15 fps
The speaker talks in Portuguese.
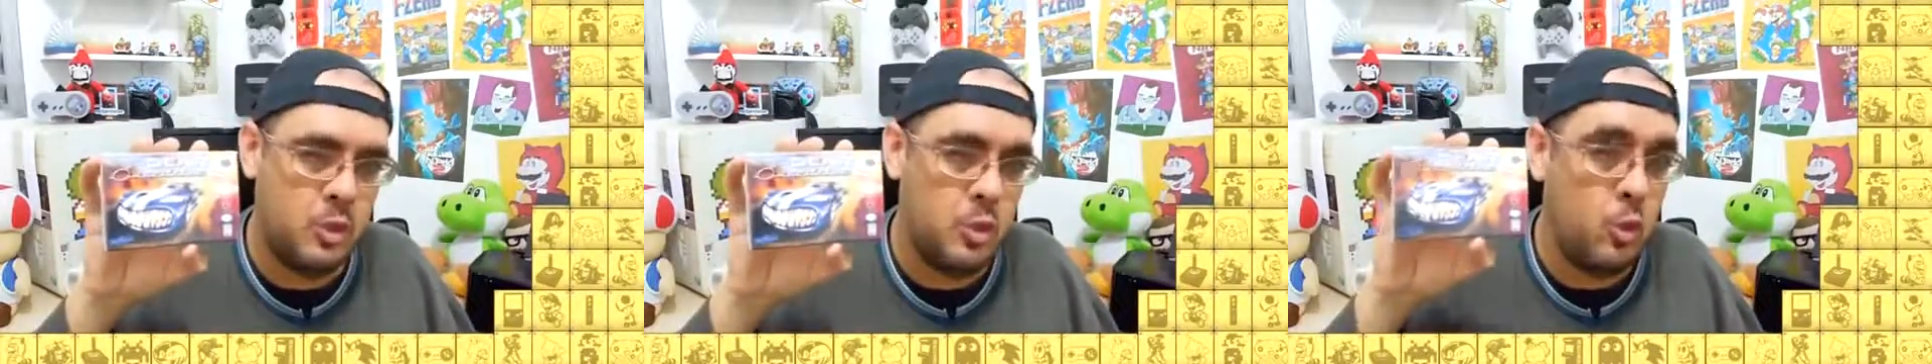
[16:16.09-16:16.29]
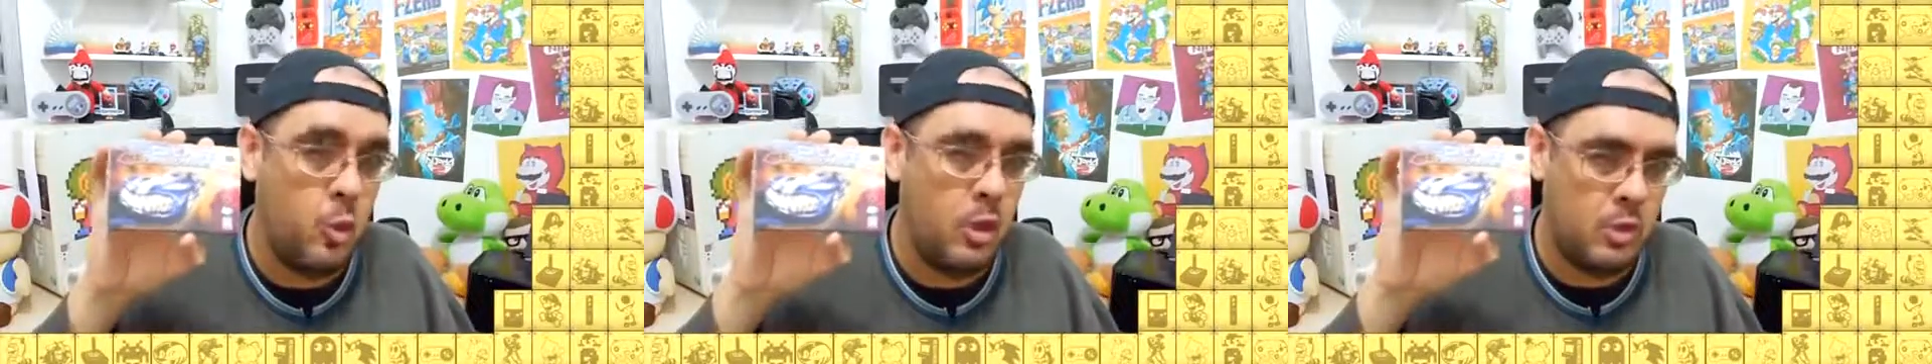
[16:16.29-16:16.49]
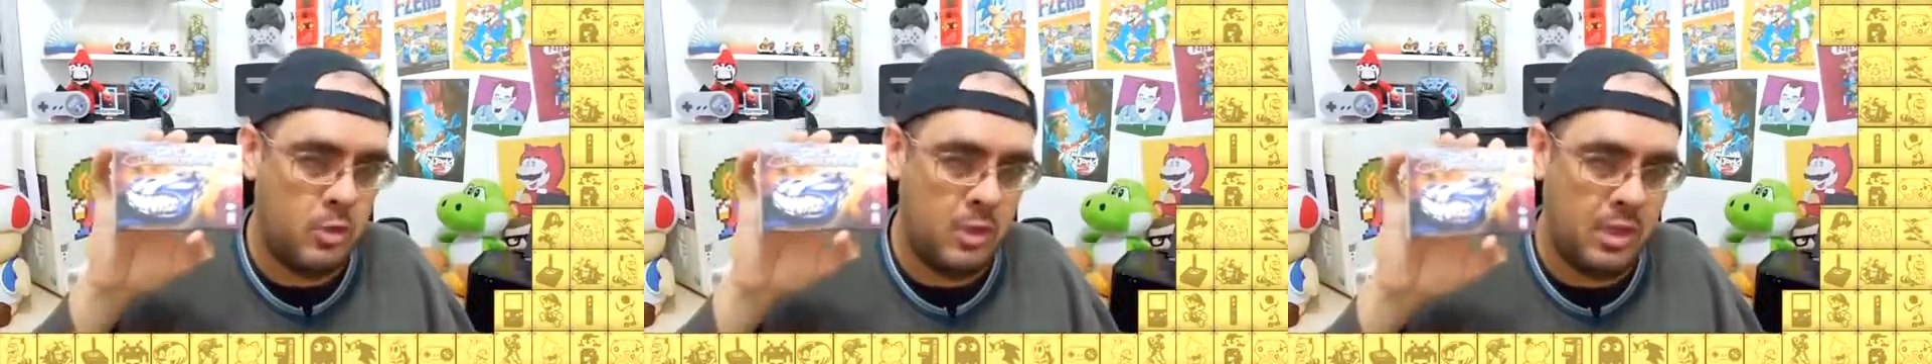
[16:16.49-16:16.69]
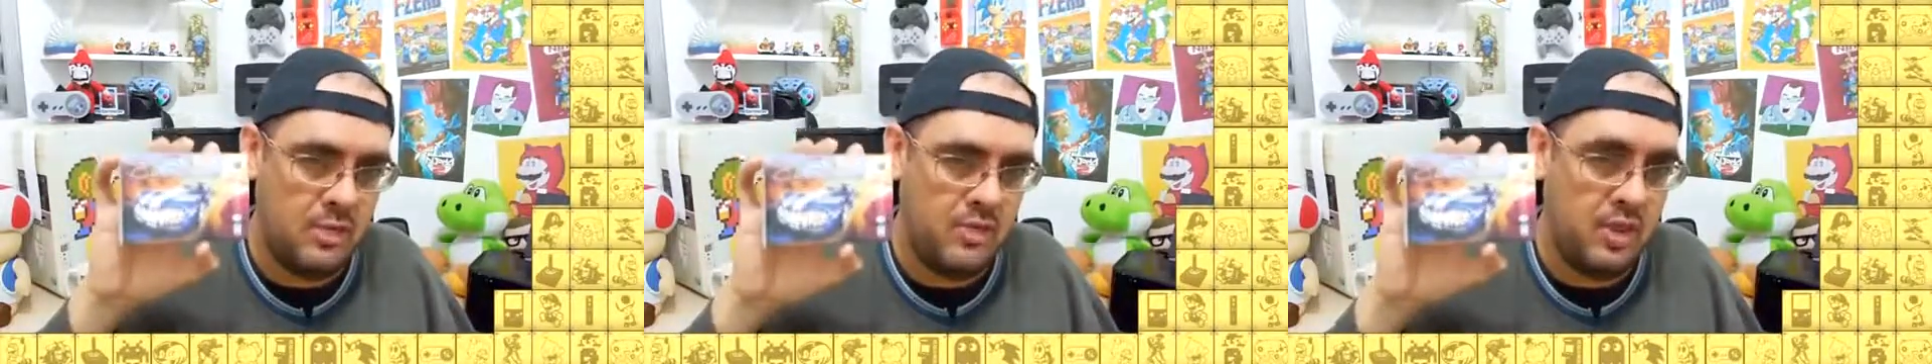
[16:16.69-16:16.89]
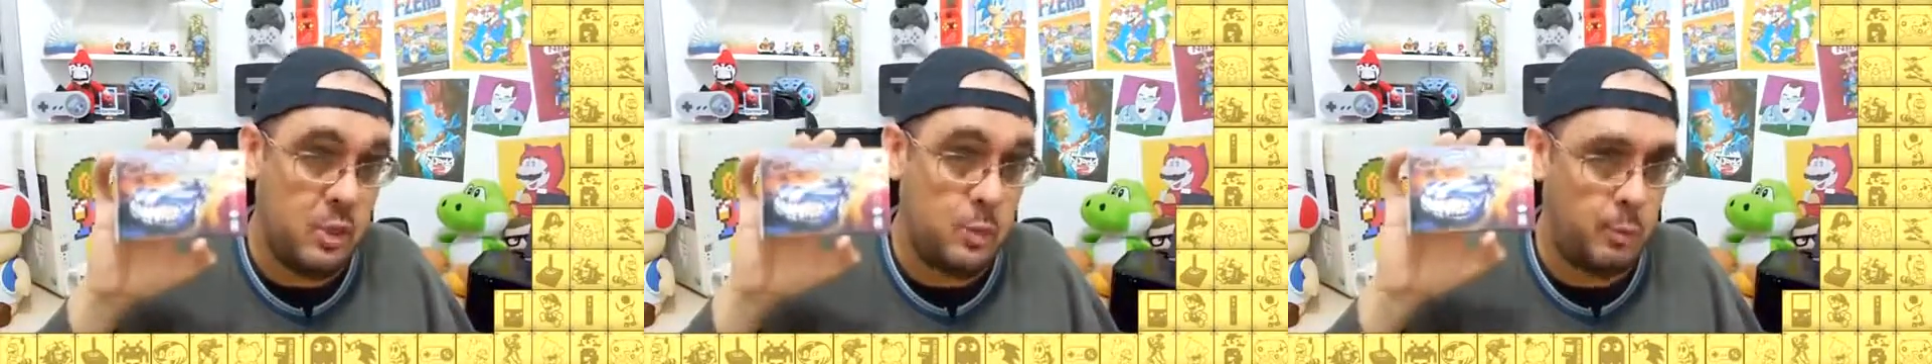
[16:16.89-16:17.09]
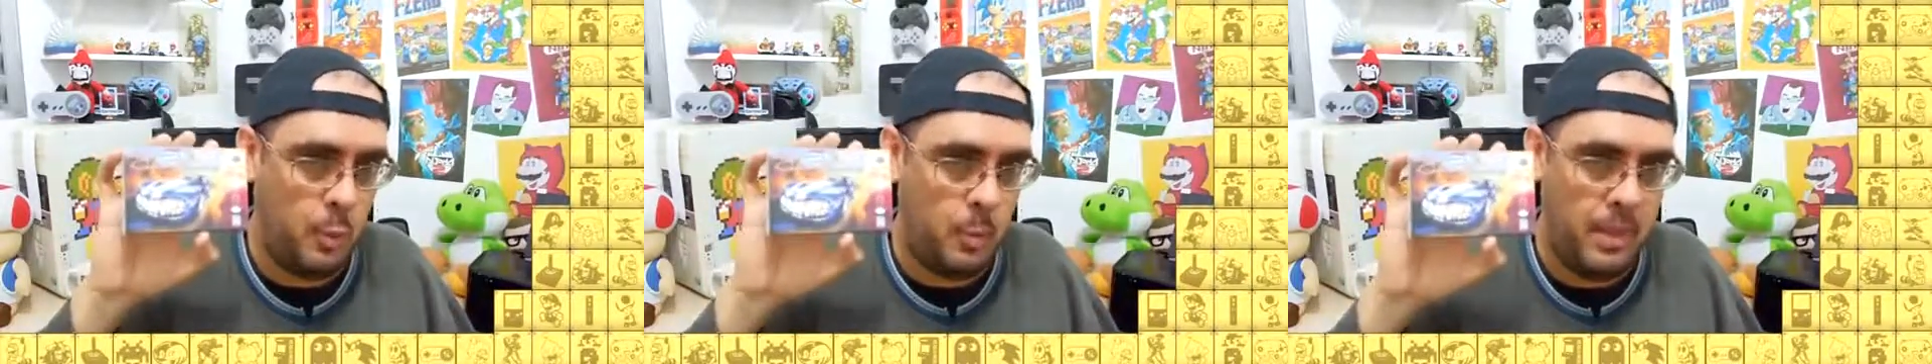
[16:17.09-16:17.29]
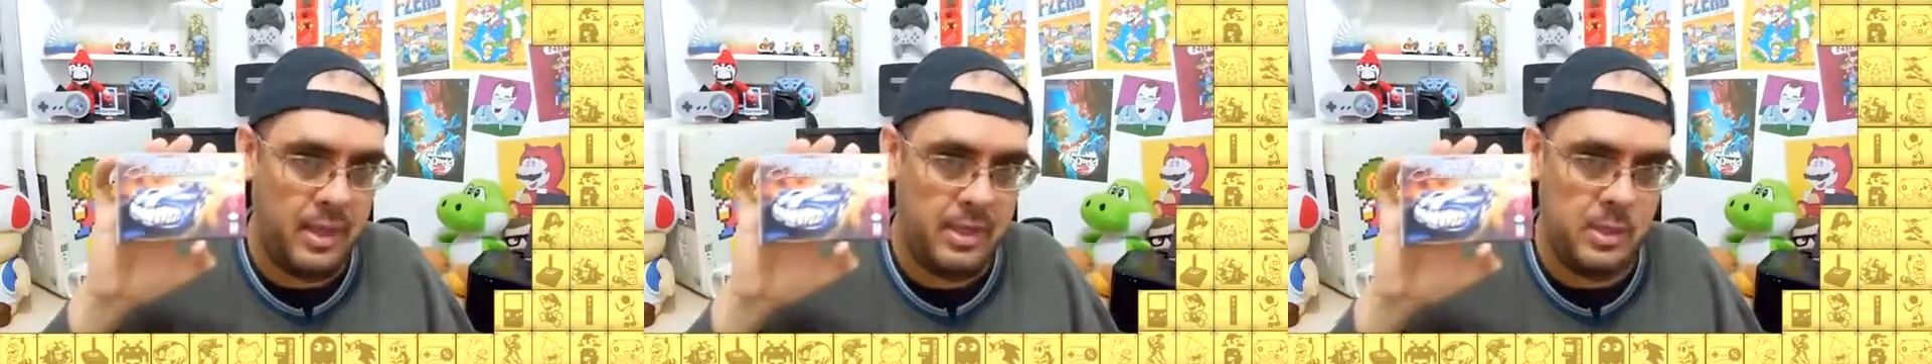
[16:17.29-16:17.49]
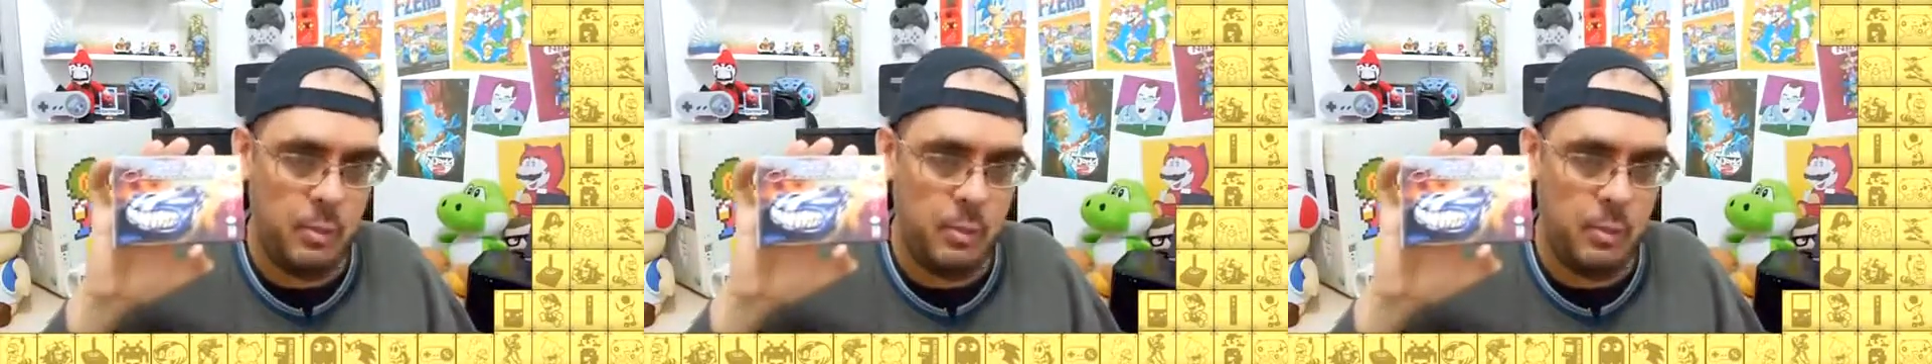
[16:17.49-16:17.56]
duas ou três vezes por mês,